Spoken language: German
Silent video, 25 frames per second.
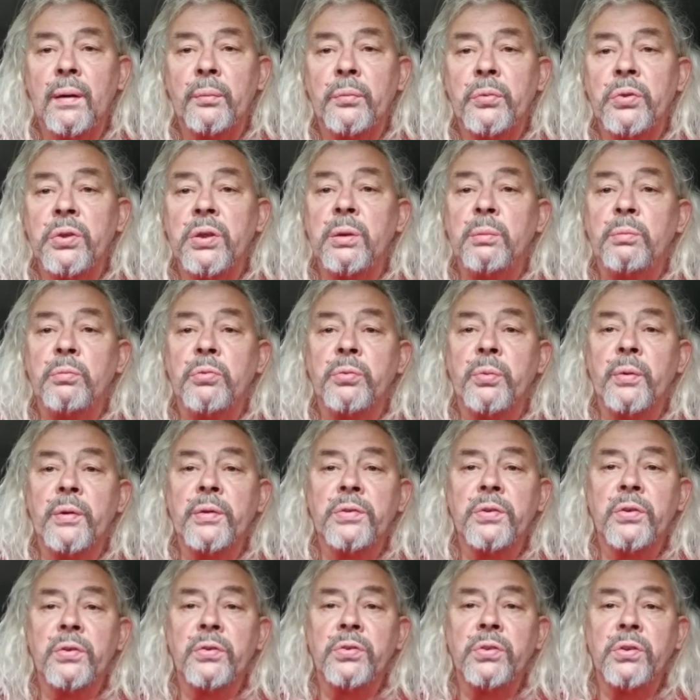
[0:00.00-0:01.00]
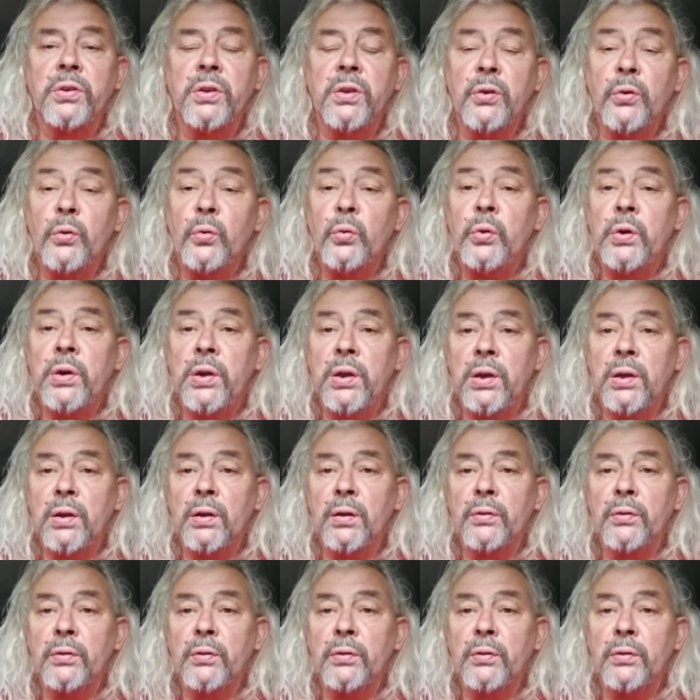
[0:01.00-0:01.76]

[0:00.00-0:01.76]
27. Juni,